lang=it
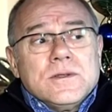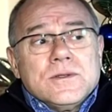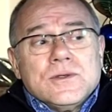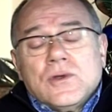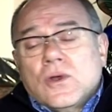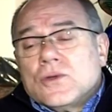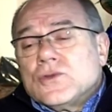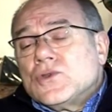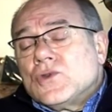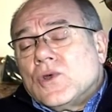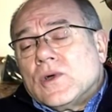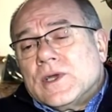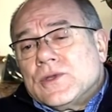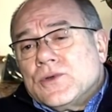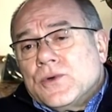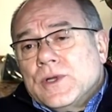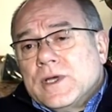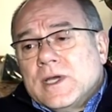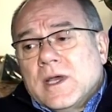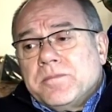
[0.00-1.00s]
sono
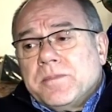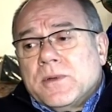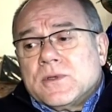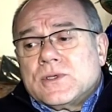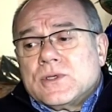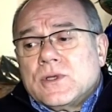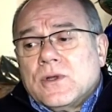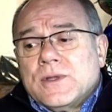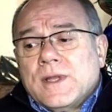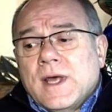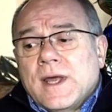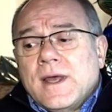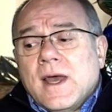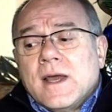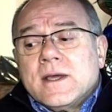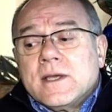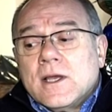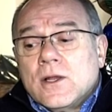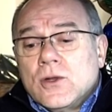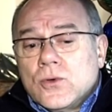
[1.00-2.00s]
giocatori che possono dare
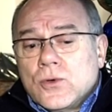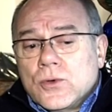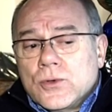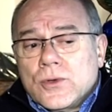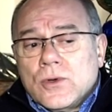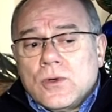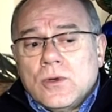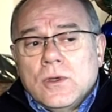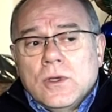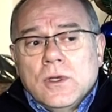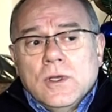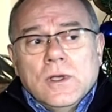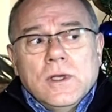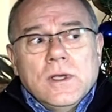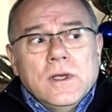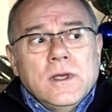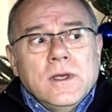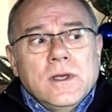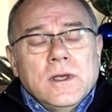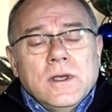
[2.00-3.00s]
anche loro
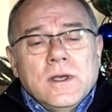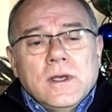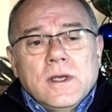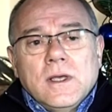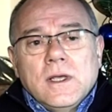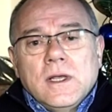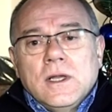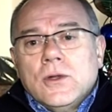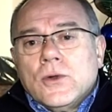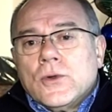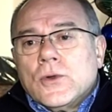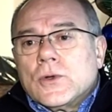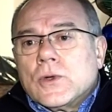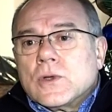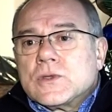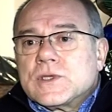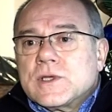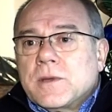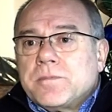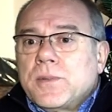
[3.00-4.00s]
eh, il loro
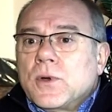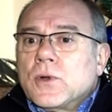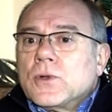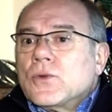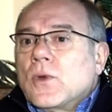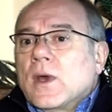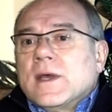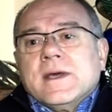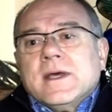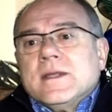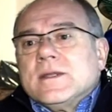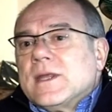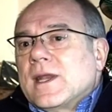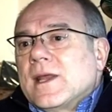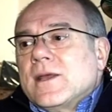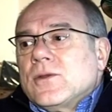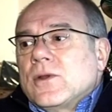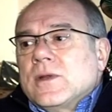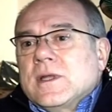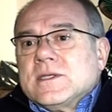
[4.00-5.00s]
grosso apporto anche
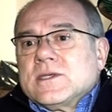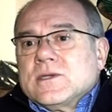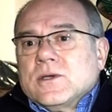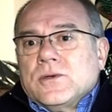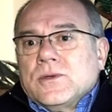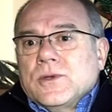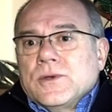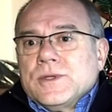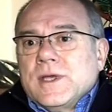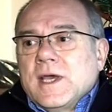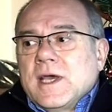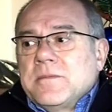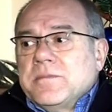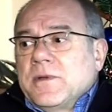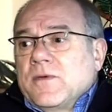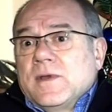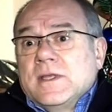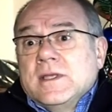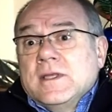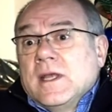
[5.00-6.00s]
entrando nel secondo tempo,
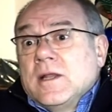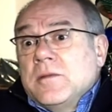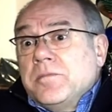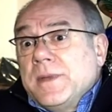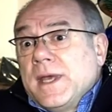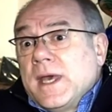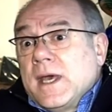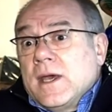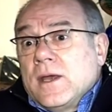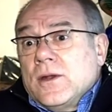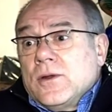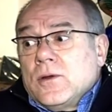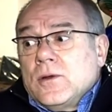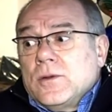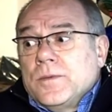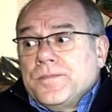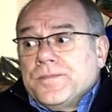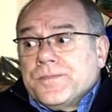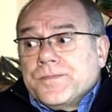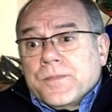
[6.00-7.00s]
vedi Del Piero,
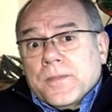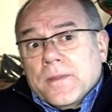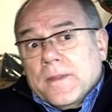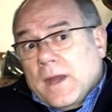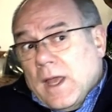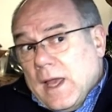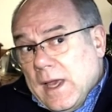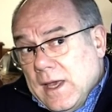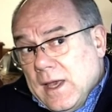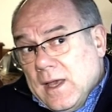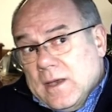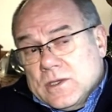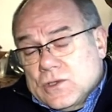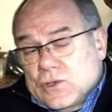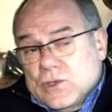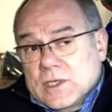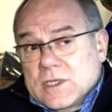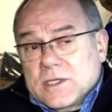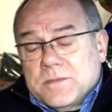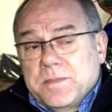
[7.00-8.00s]
e
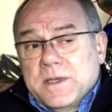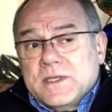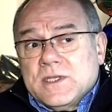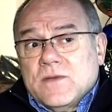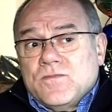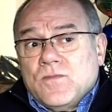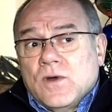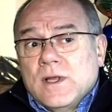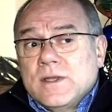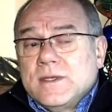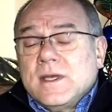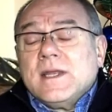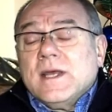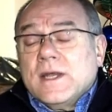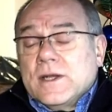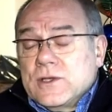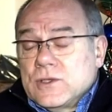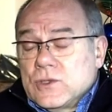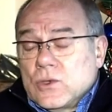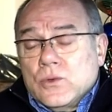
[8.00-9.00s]
eh, spesso e volentieri
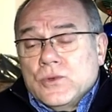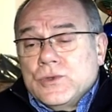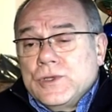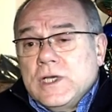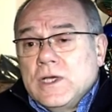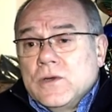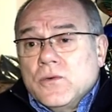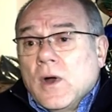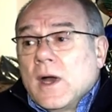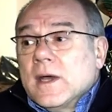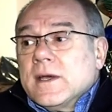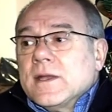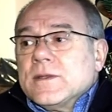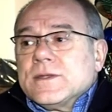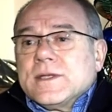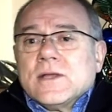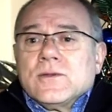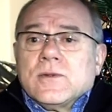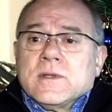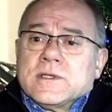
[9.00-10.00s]
è risolutivo, anche in
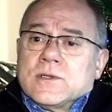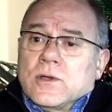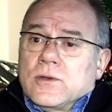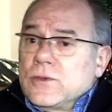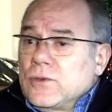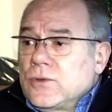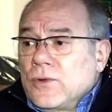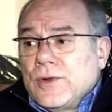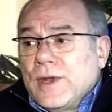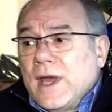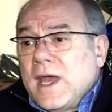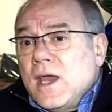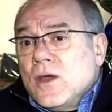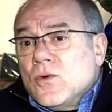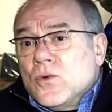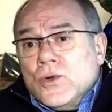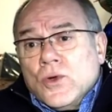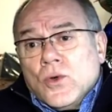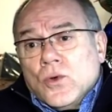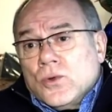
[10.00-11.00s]
termini, insomma, non è
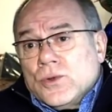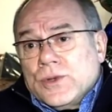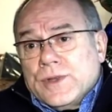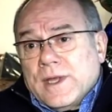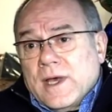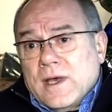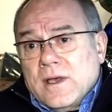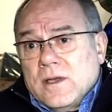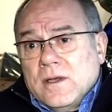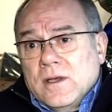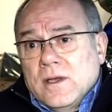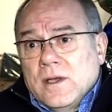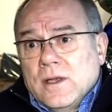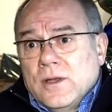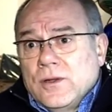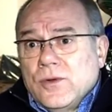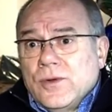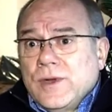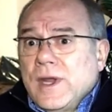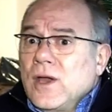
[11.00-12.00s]
un'onta,
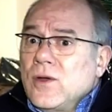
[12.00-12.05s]
non è